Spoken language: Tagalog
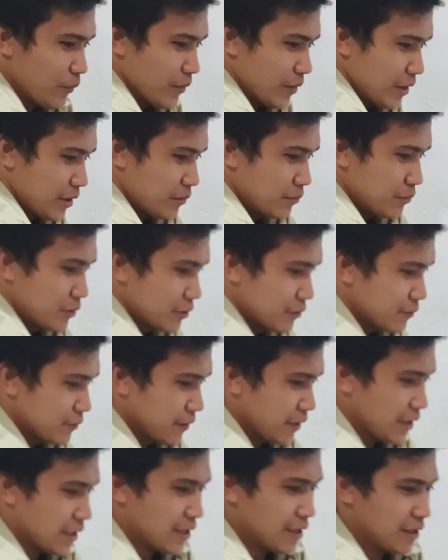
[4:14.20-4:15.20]
Number
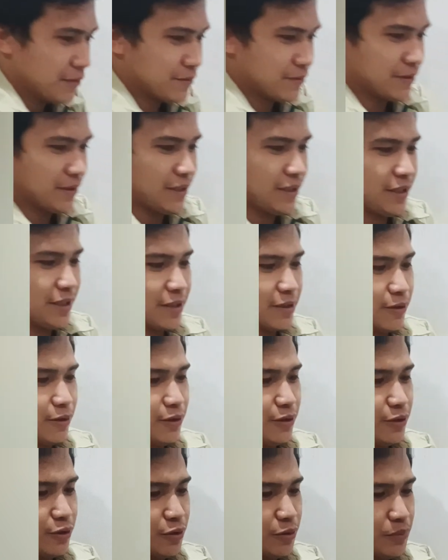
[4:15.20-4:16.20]
5,
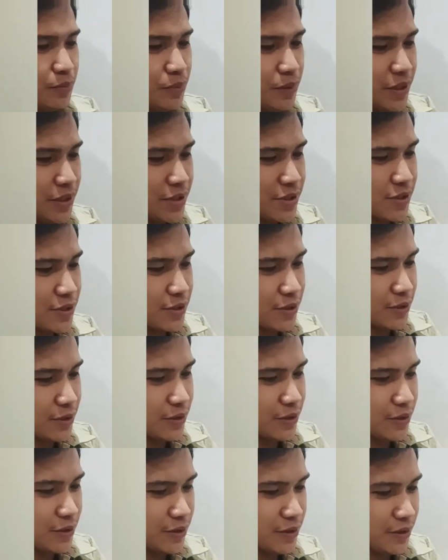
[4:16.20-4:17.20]
Errol
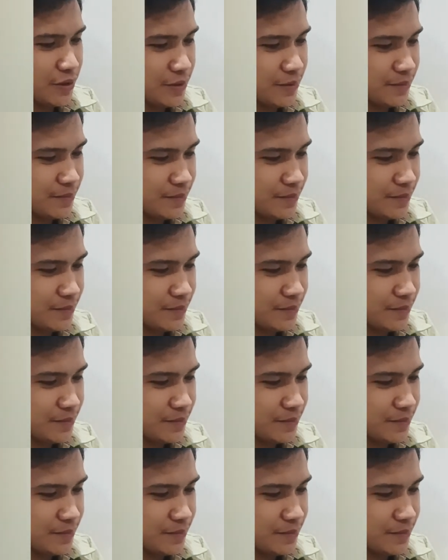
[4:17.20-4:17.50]
Obiso.